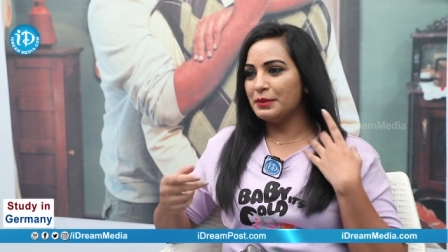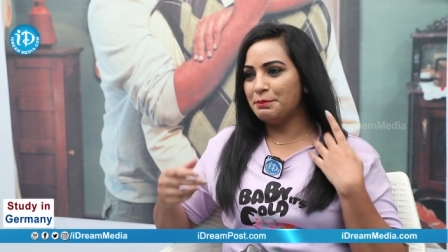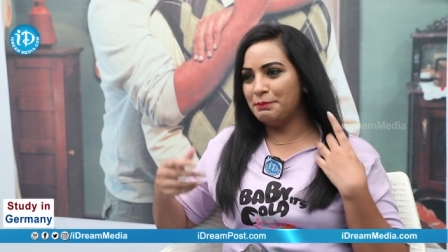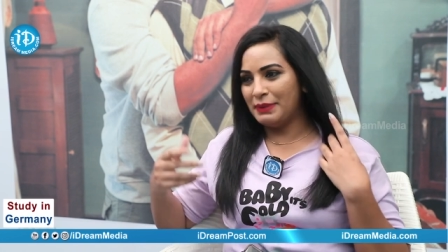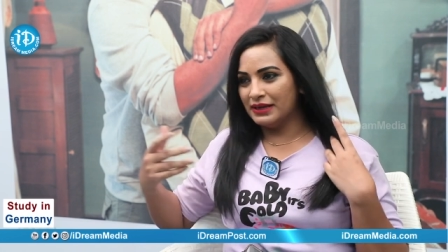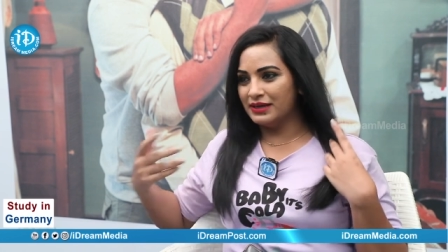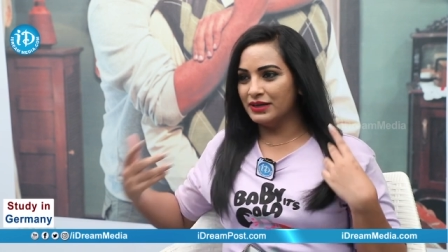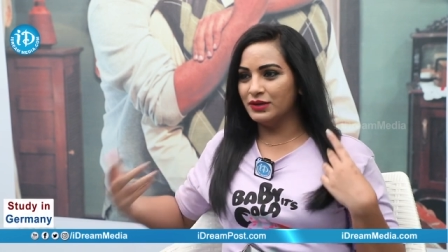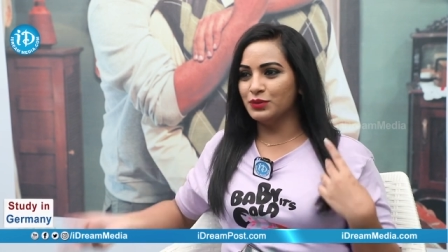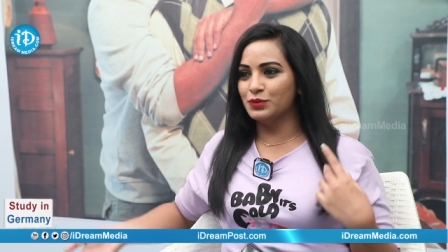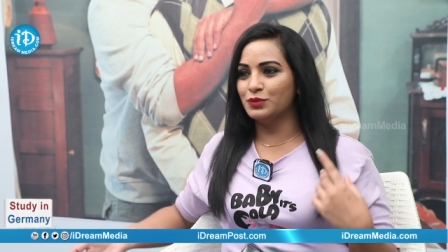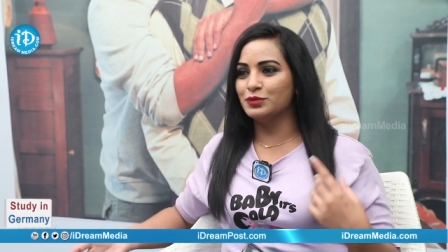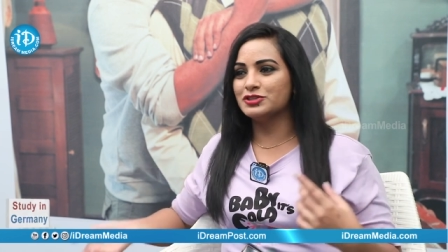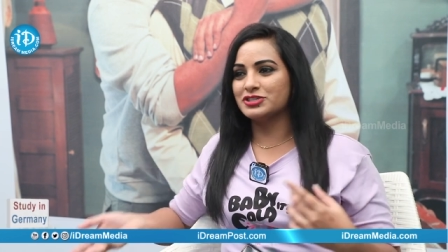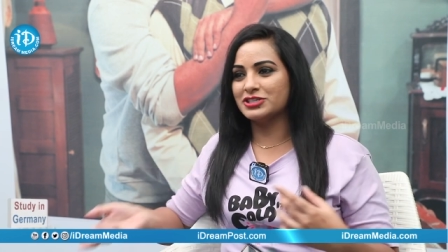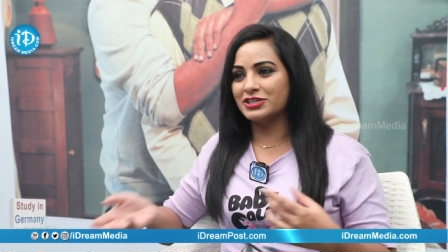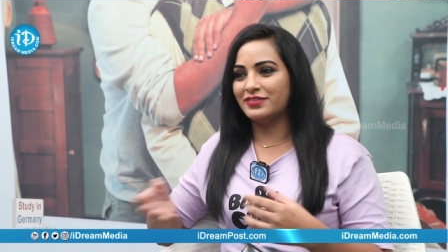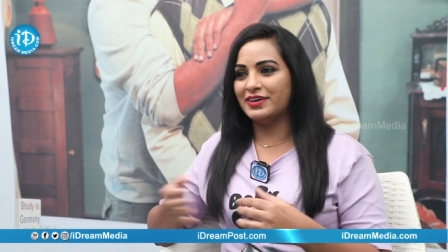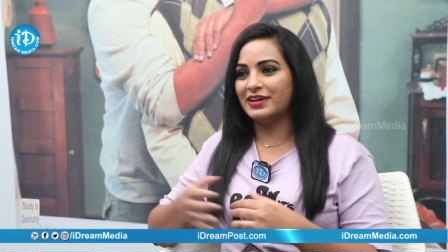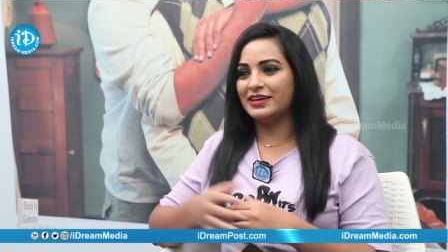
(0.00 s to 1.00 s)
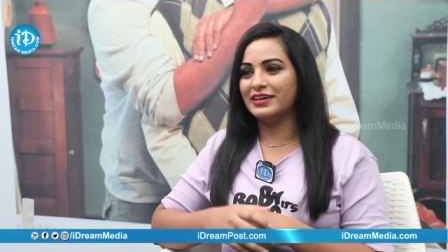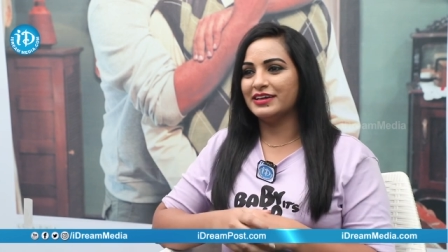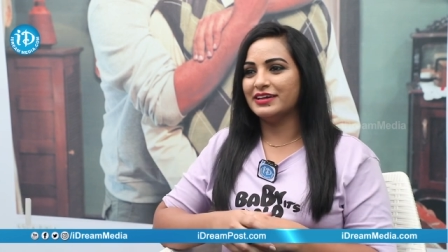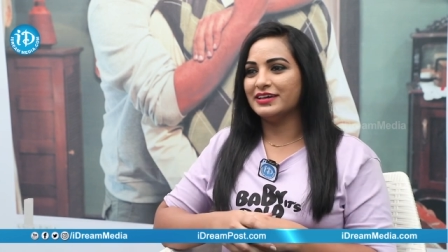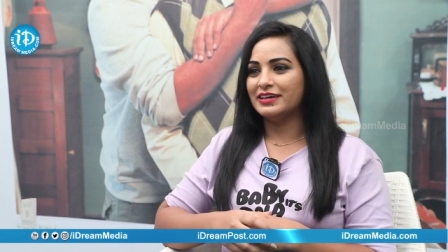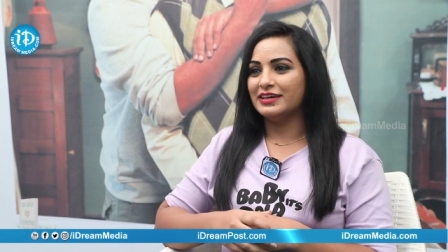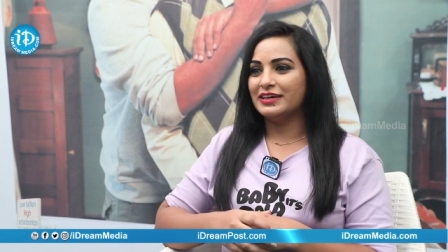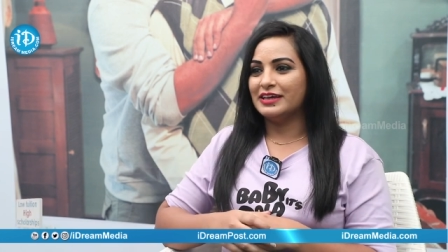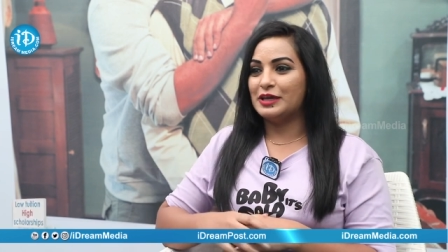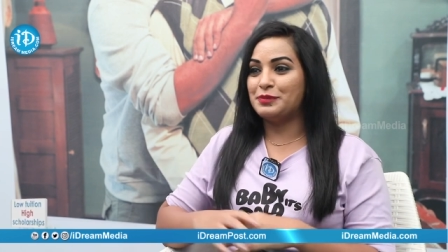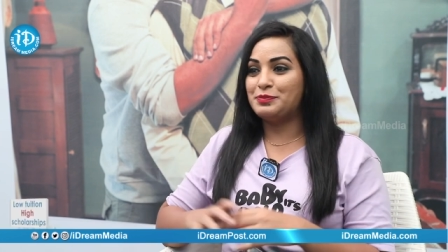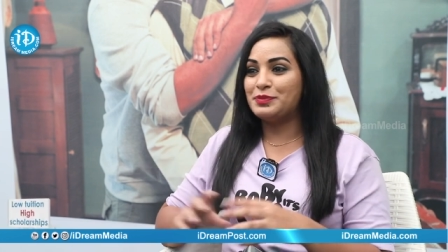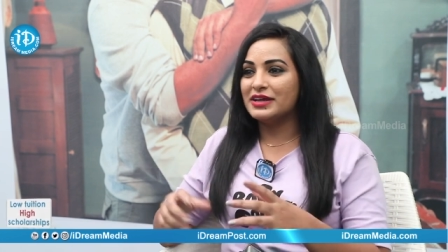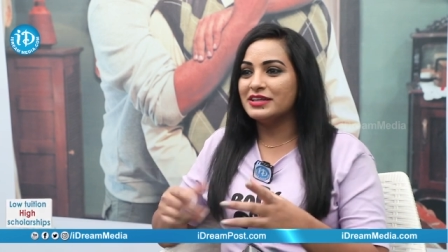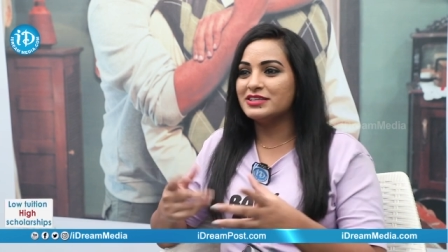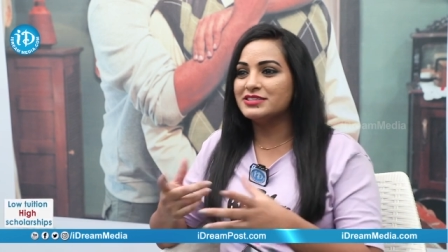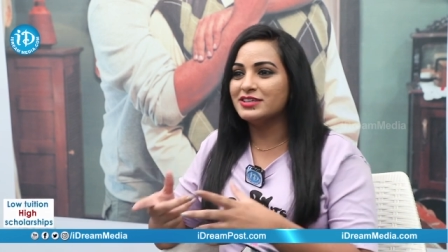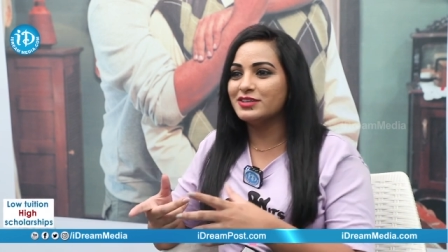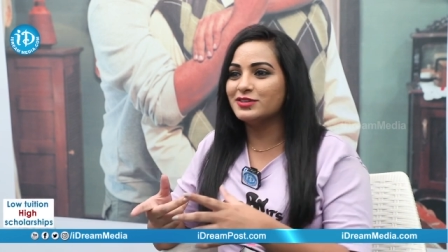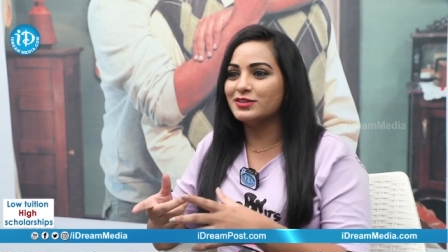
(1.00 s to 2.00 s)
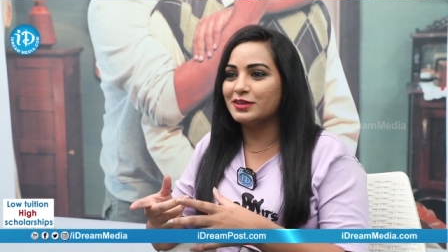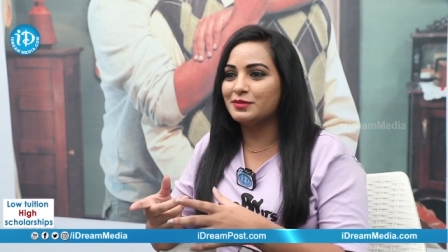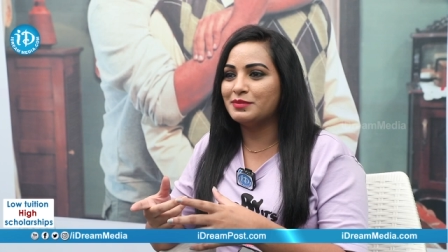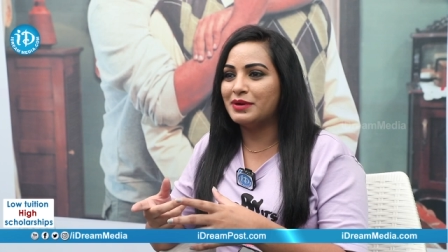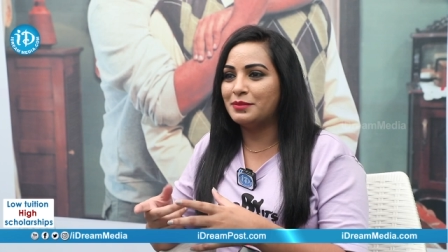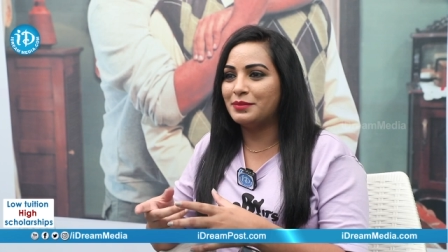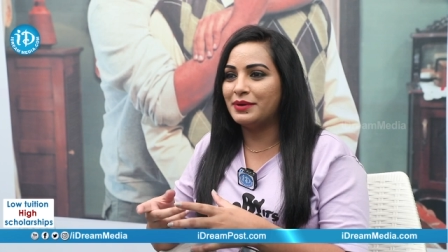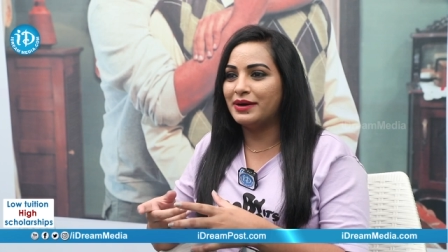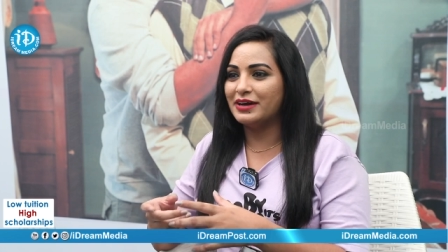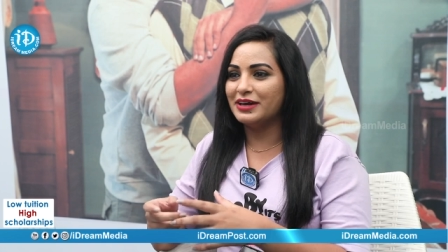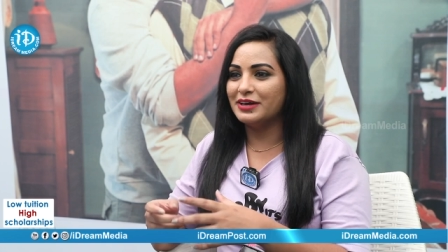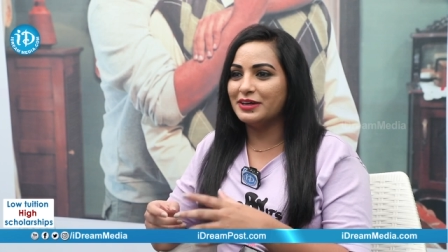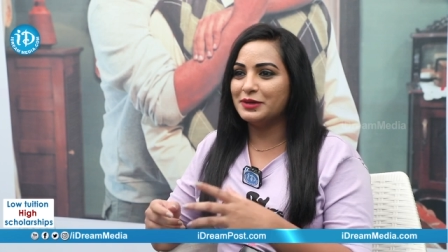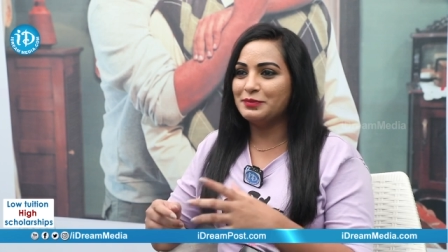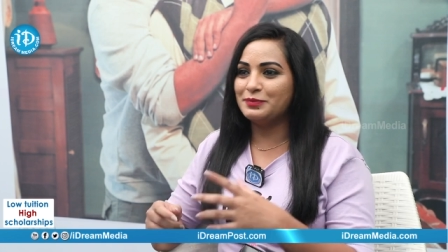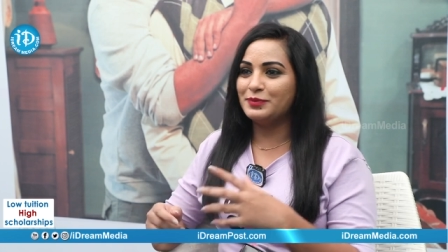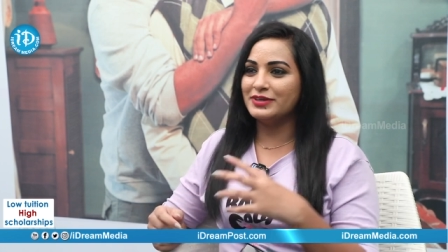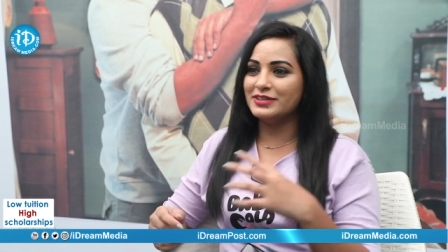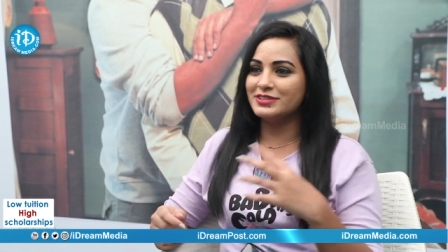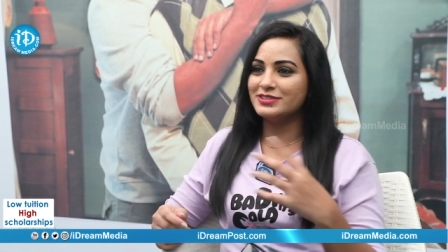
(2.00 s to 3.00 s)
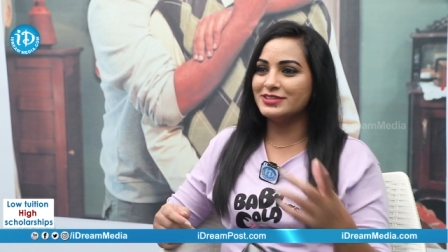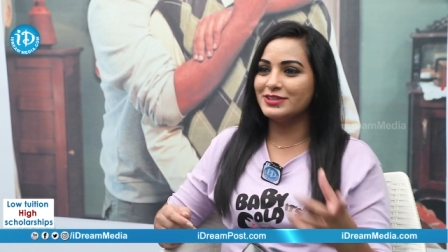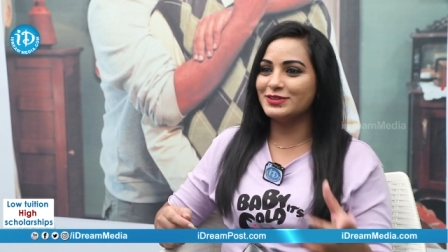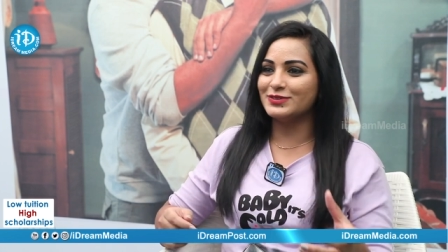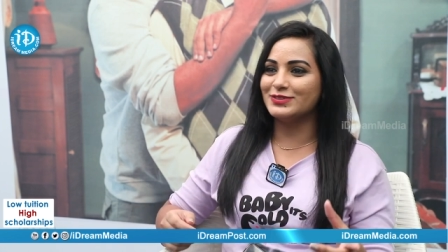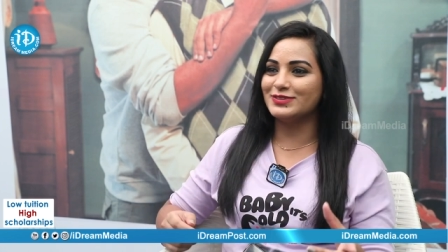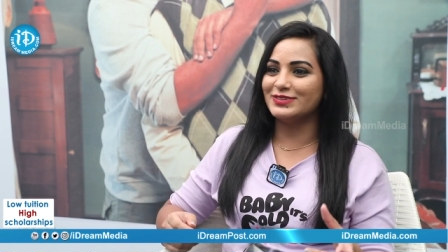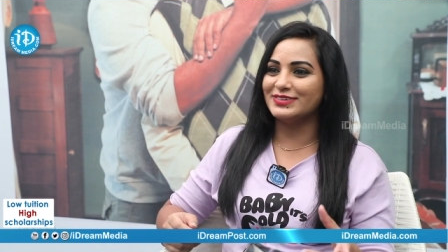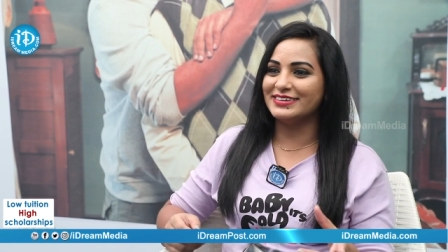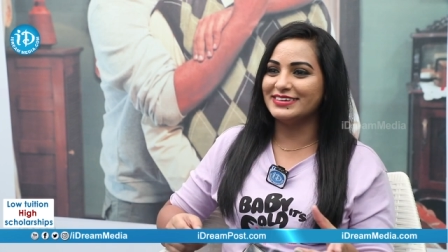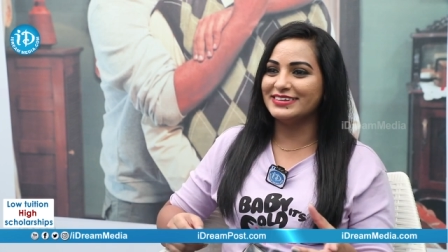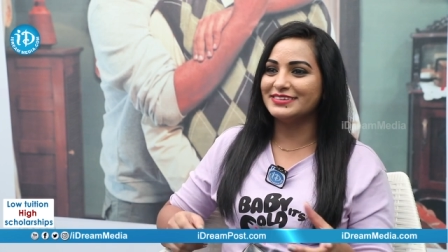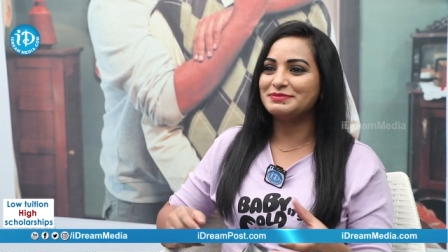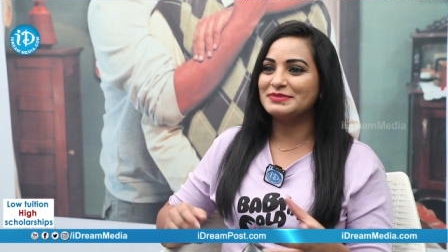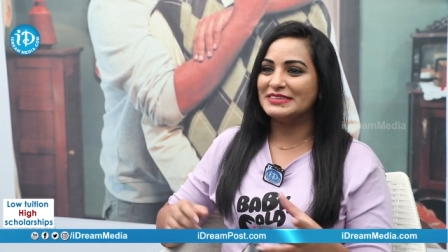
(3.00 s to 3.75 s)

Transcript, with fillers: పక్కన కూర్చున్న వాళ్ళే ఇప్పుడు అది జరుగుతుంది మామ ఇప్పుడు ఇది జరుగుతుంది